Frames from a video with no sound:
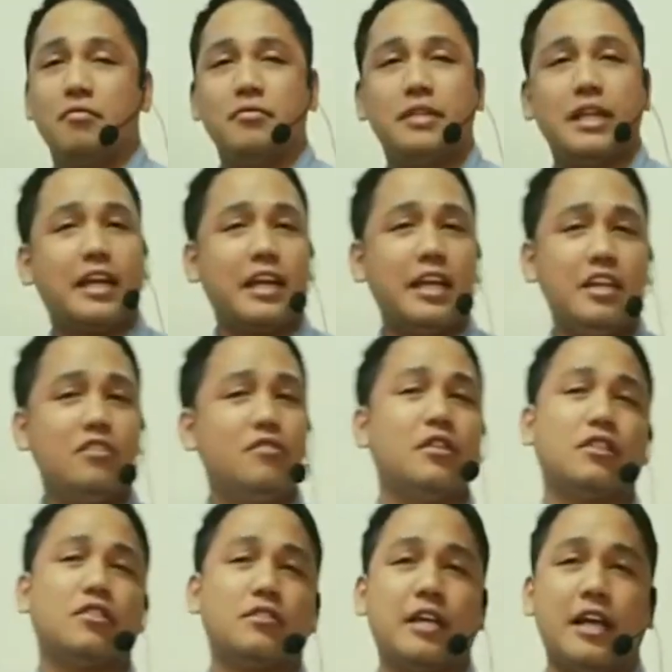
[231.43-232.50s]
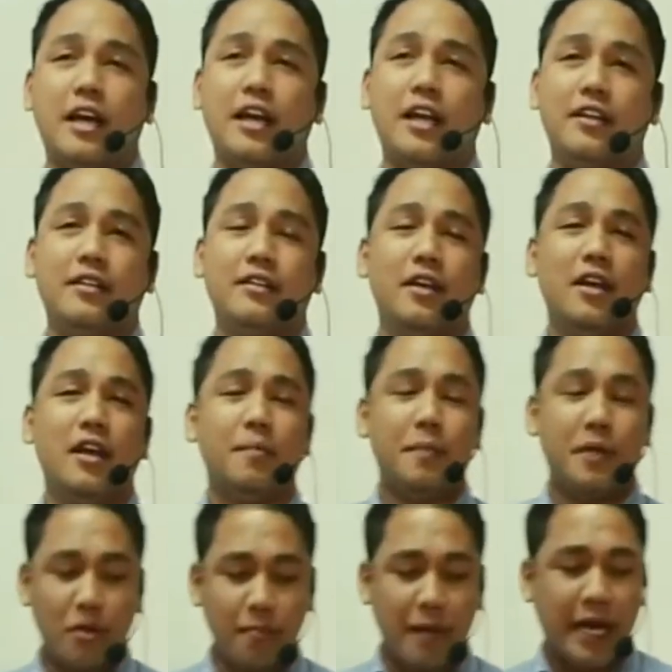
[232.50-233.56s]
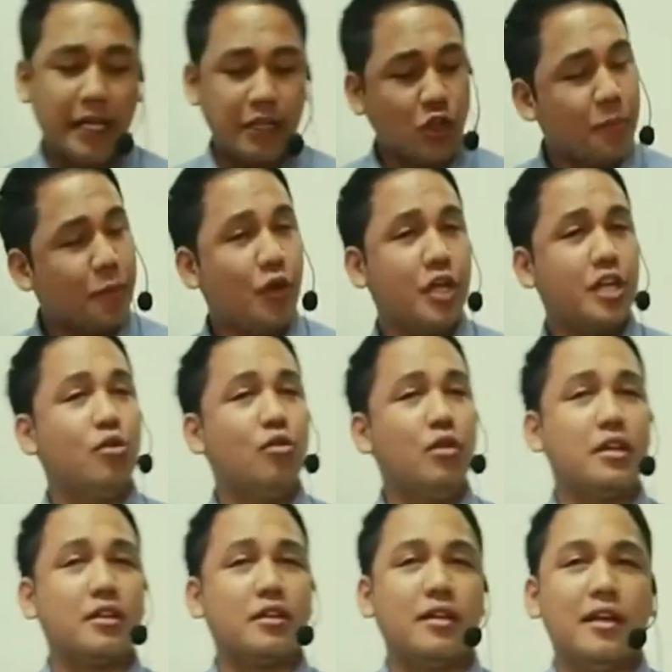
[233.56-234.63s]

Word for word: Narinig nyo na to sa akin. Pero bakit ko po inulit?